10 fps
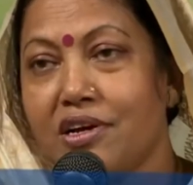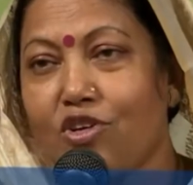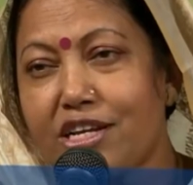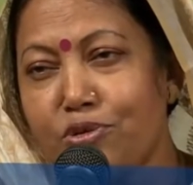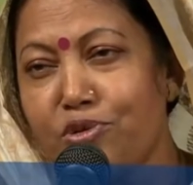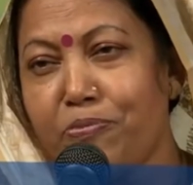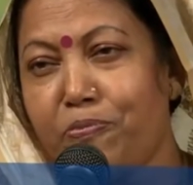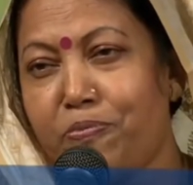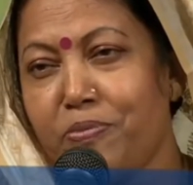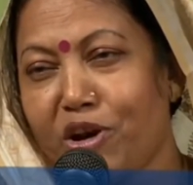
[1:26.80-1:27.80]
নিয়ে মেতে
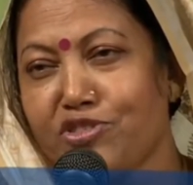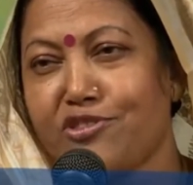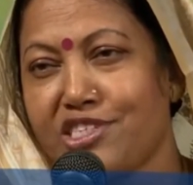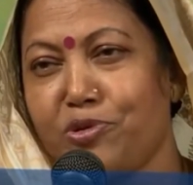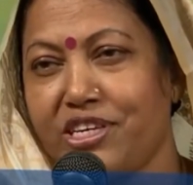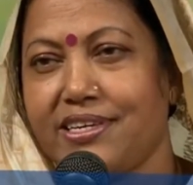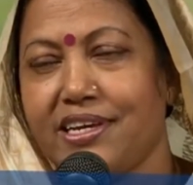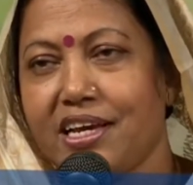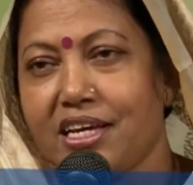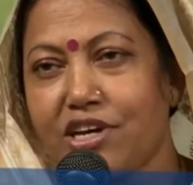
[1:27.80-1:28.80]
উঠল
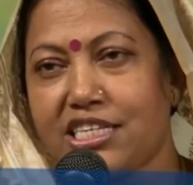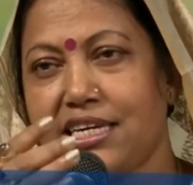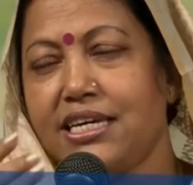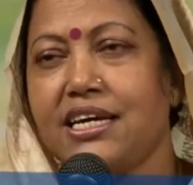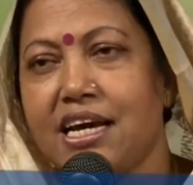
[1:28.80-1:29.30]
পদার্থবিদ্যার